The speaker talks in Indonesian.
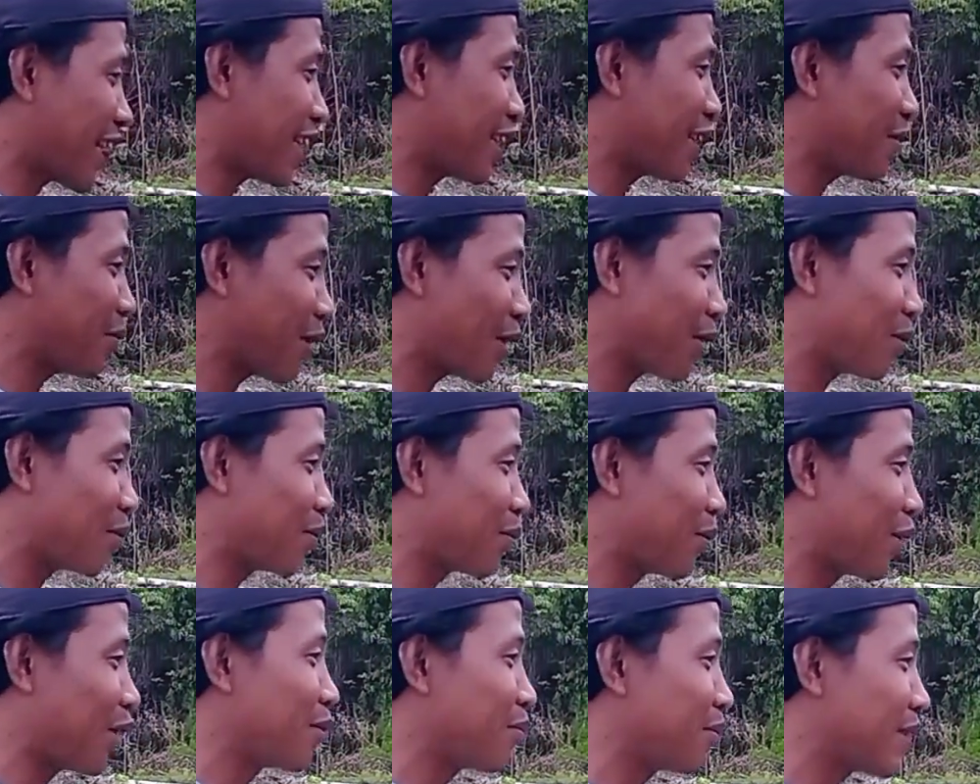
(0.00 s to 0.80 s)
ini
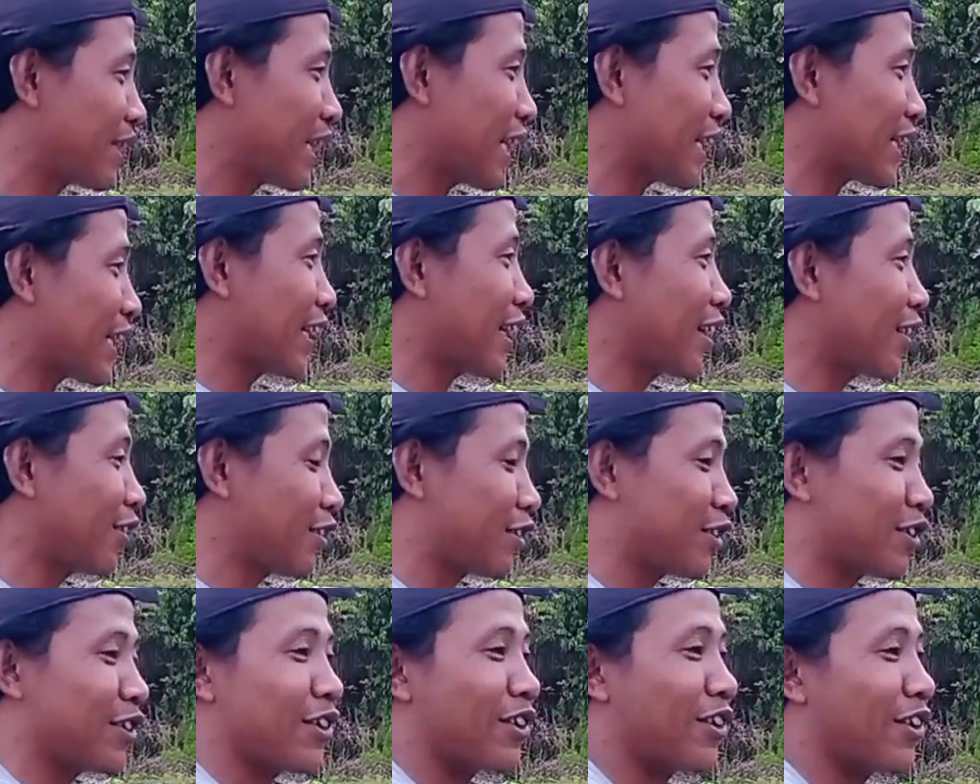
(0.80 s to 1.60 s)
belum belum minat ya
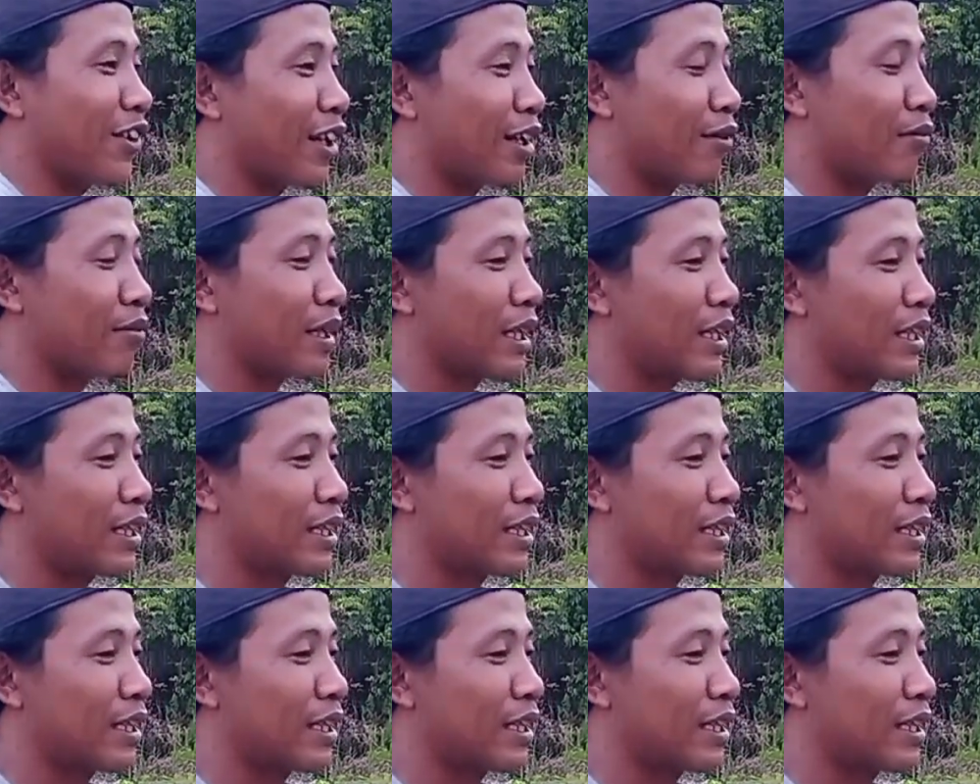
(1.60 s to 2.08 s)
untuk kolam kan